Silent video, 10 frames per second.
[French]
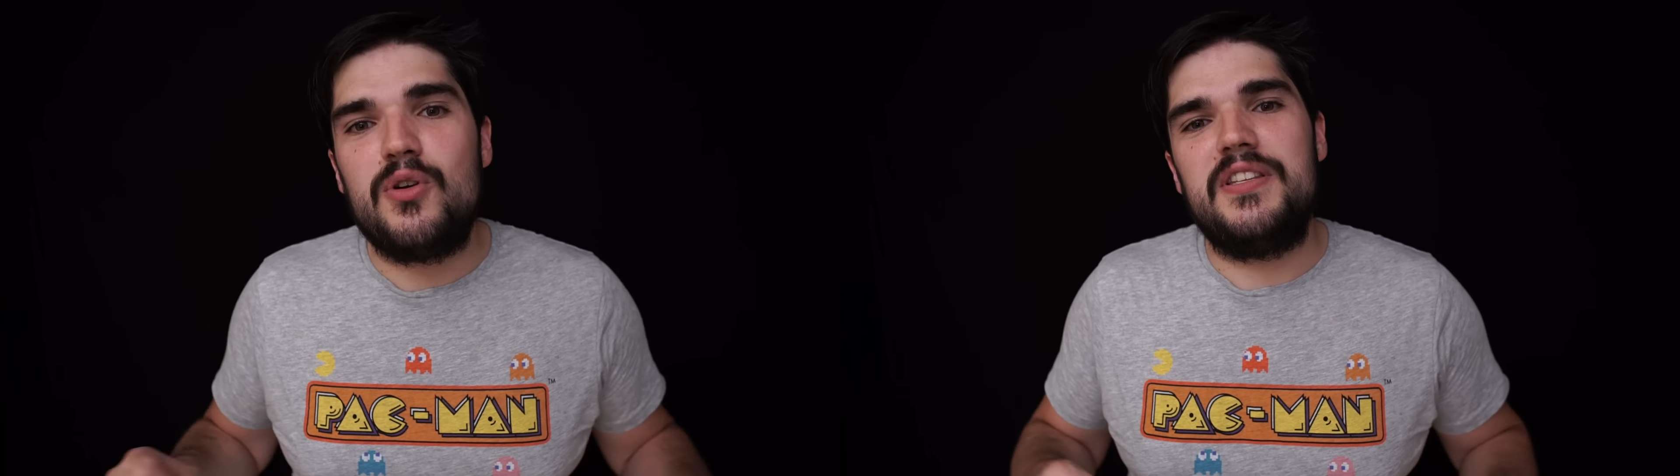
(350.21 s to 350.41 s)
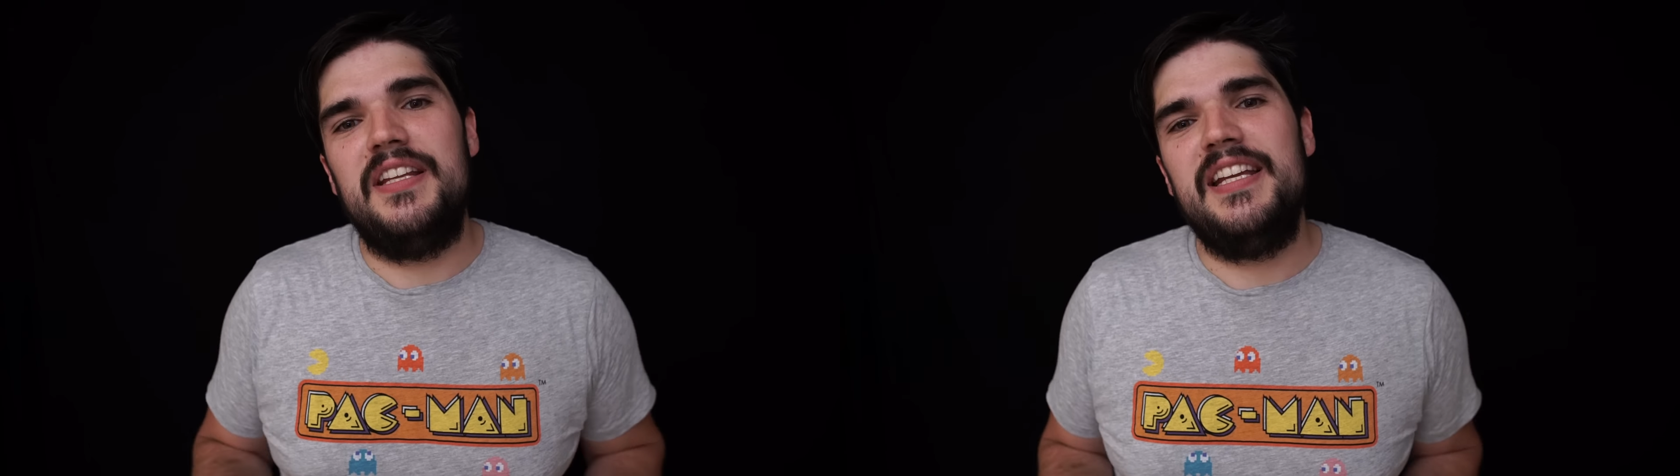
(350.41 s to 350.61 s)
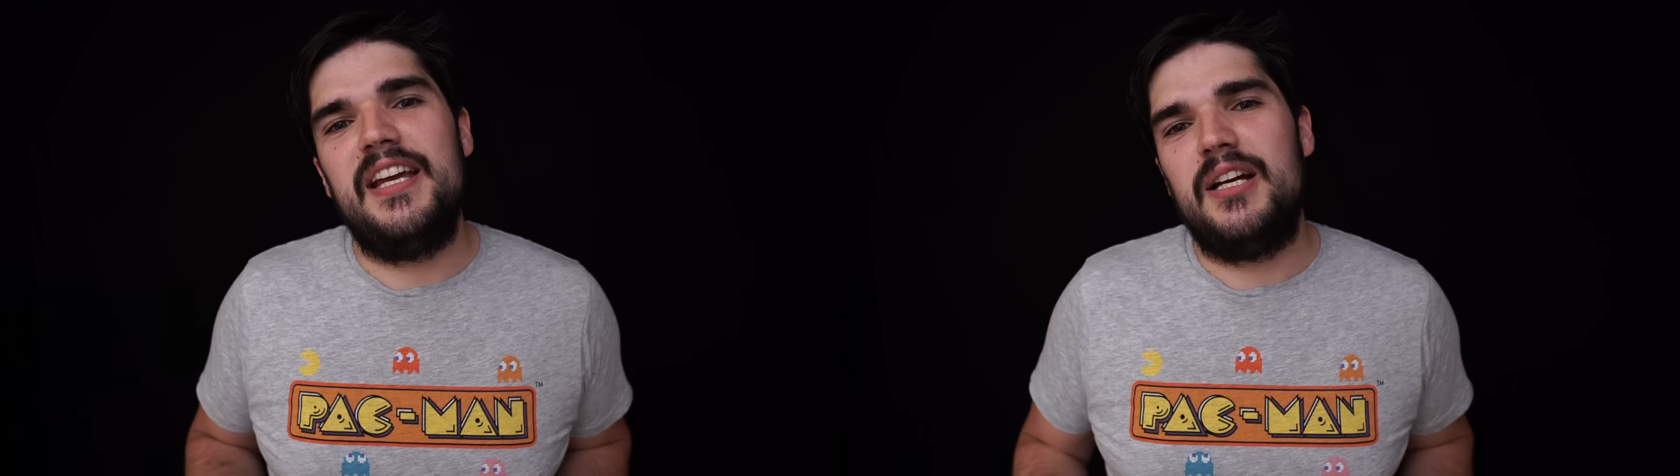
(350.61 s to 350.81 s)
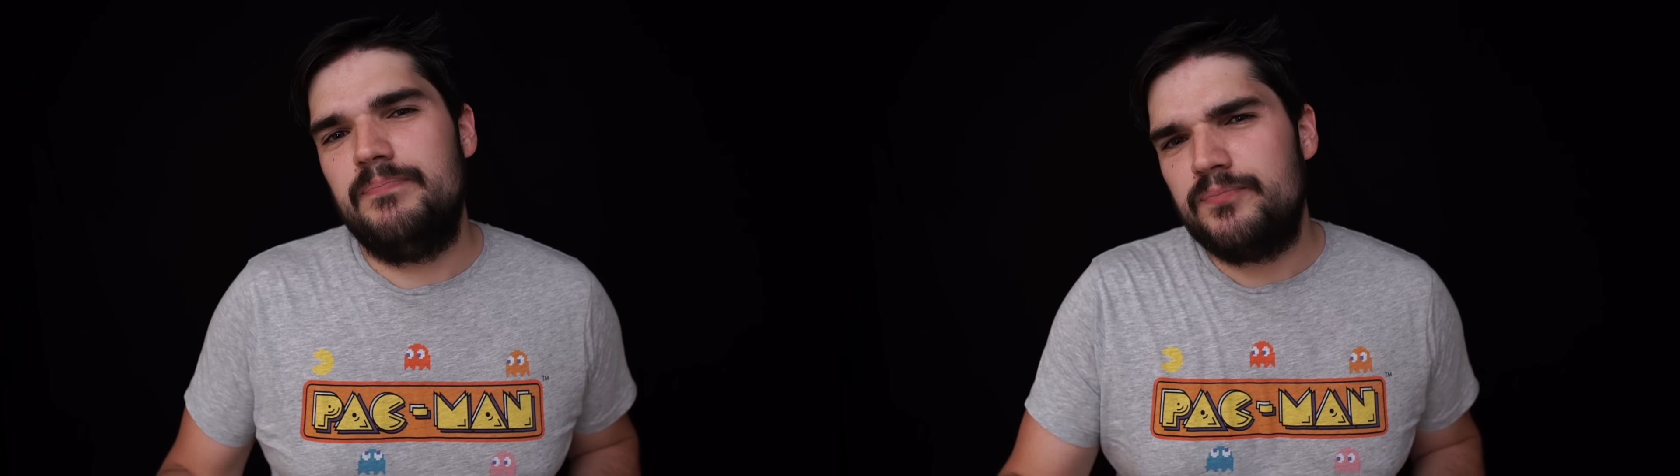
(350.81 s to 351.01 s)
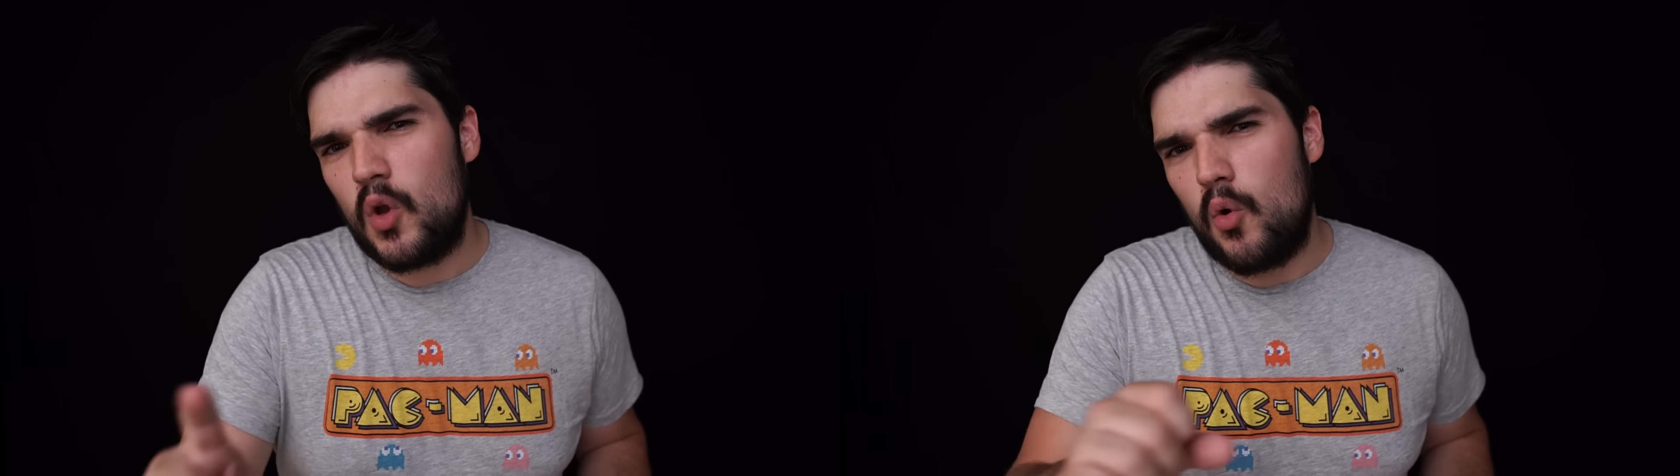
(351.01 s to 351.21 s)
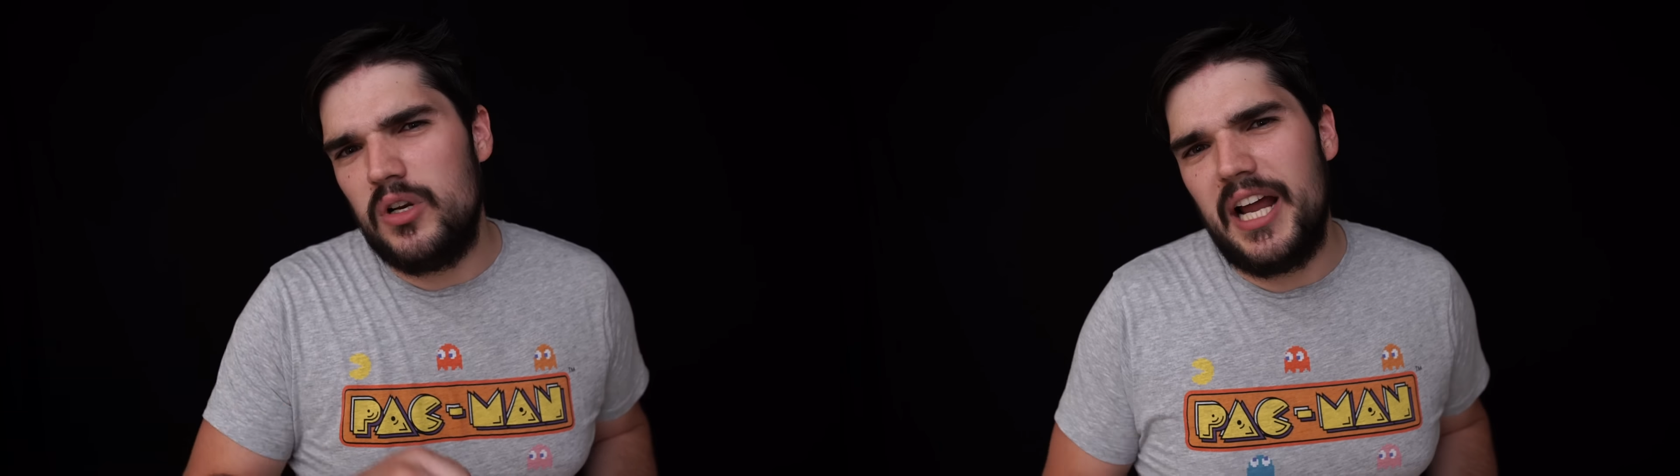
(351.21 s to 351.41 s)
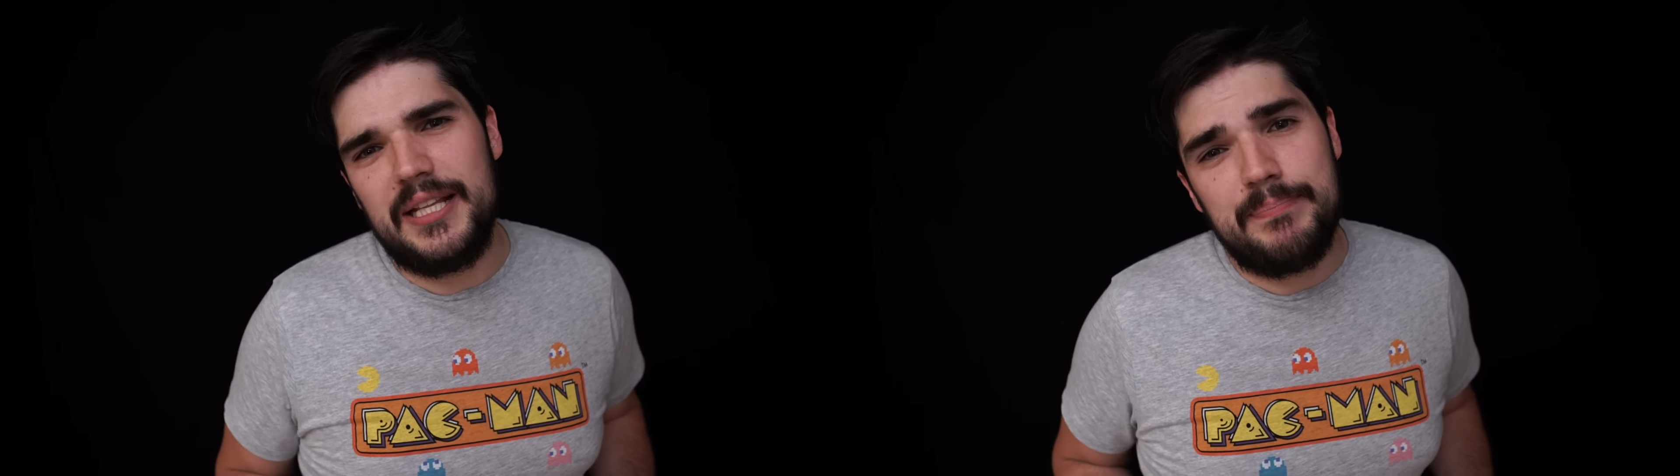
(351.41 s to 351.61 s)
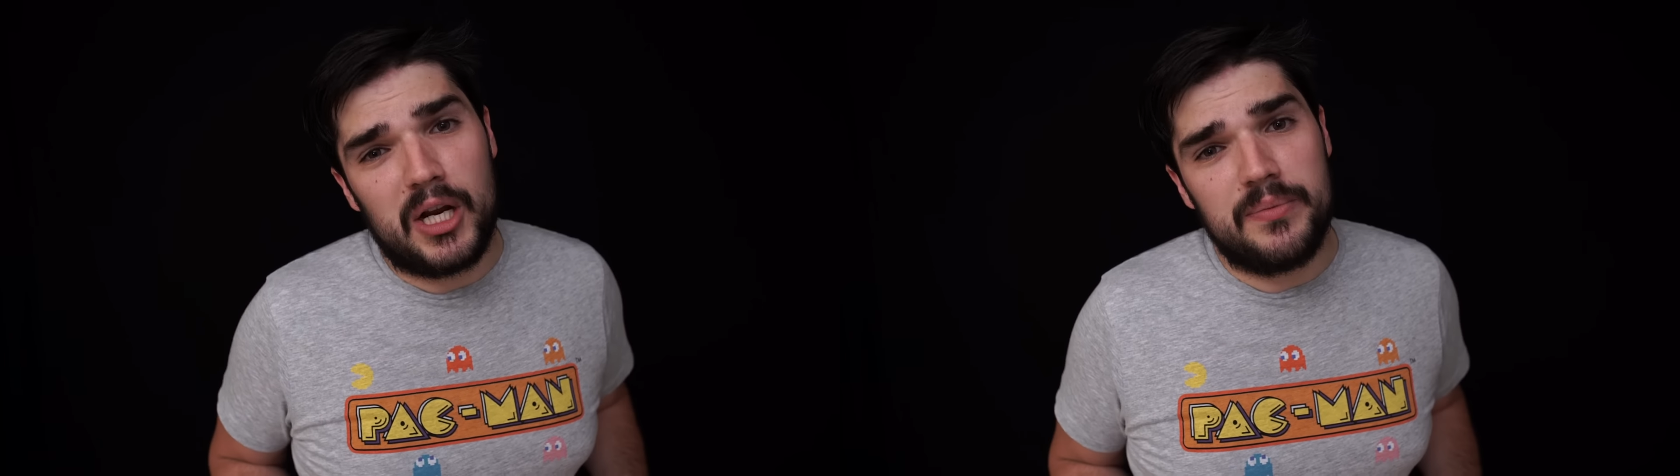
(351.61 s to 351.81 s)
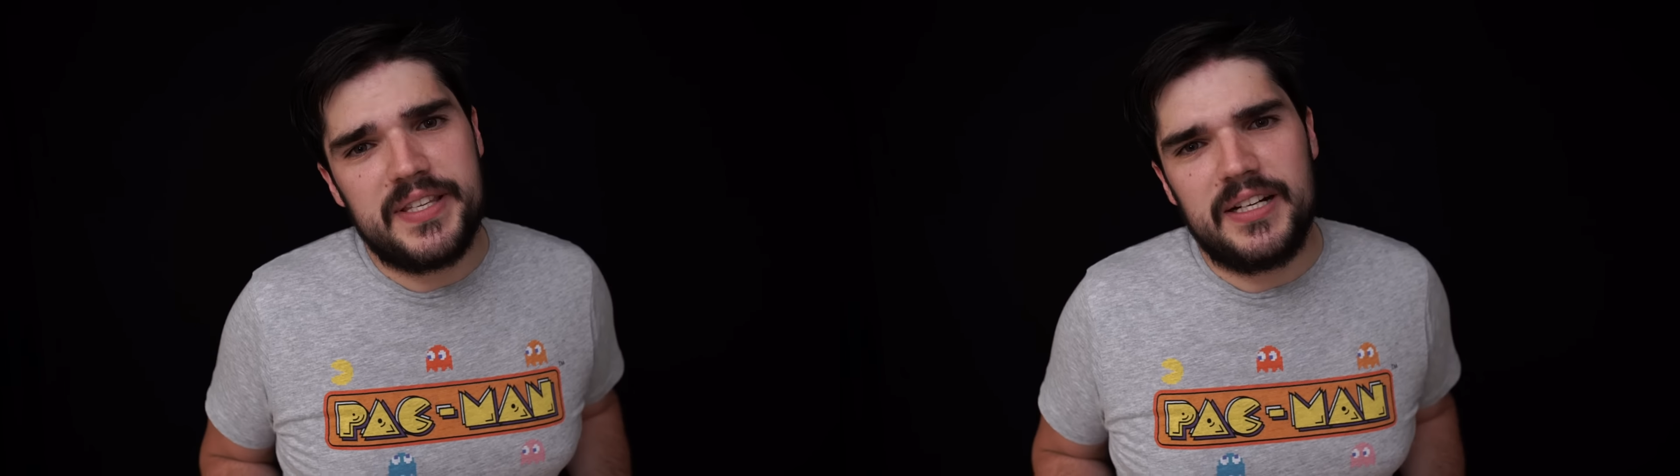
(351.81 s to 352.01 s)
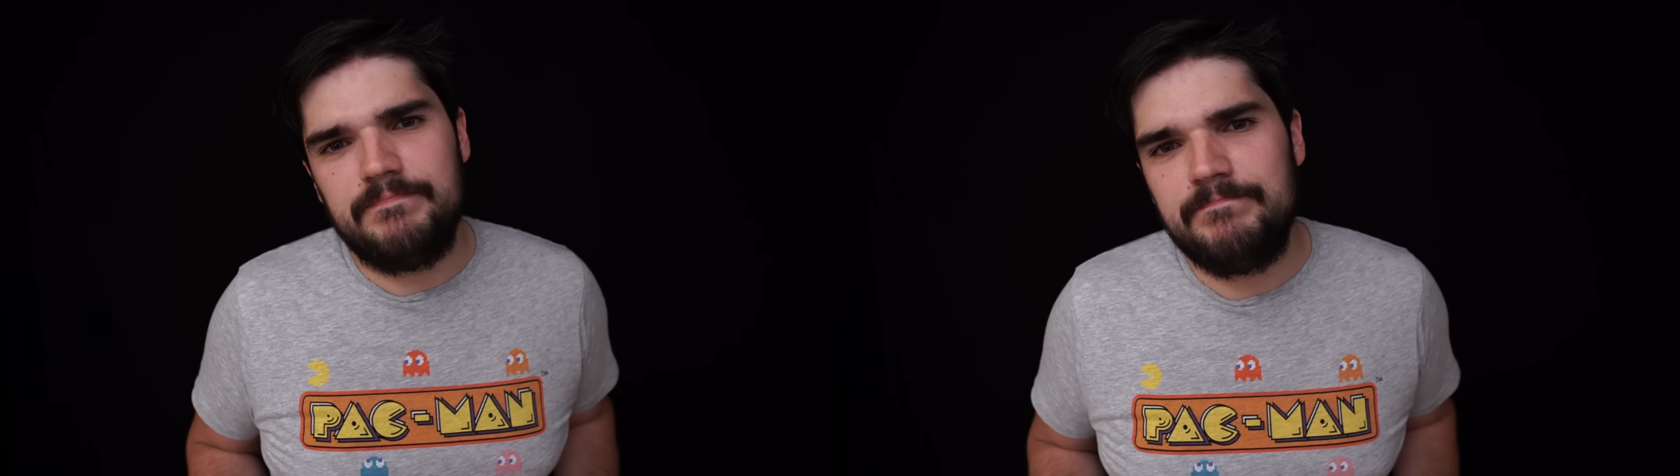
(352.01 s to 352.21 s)
Schwarzenegger. On ne l'arrête pas comme
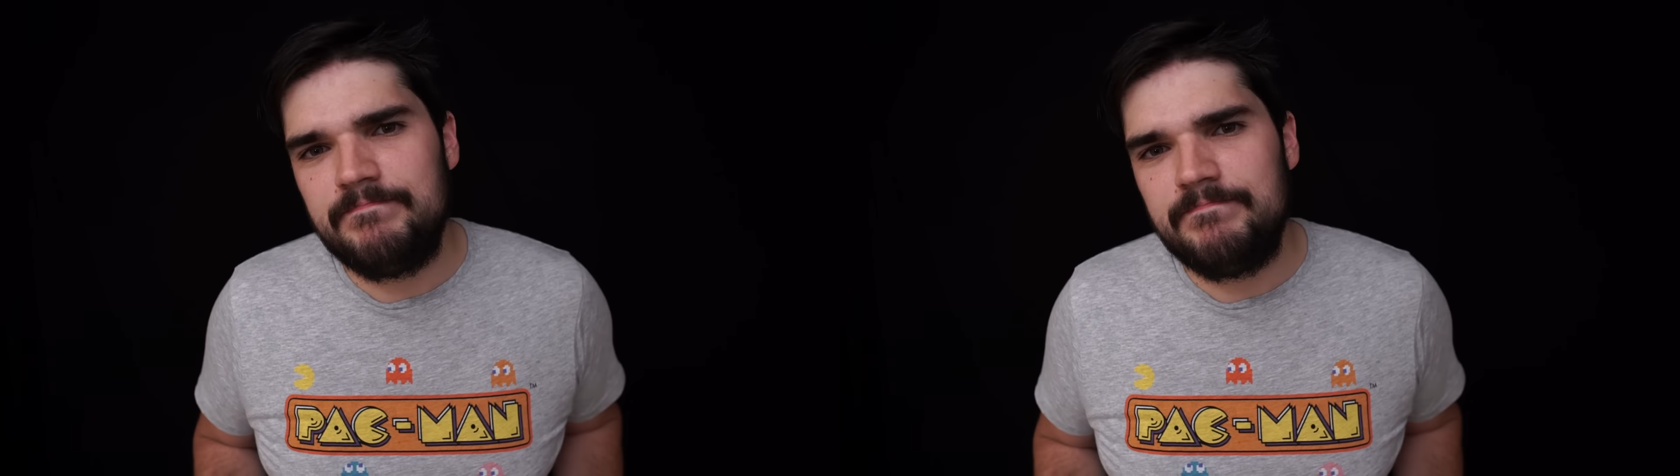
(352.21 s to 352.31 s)
ça.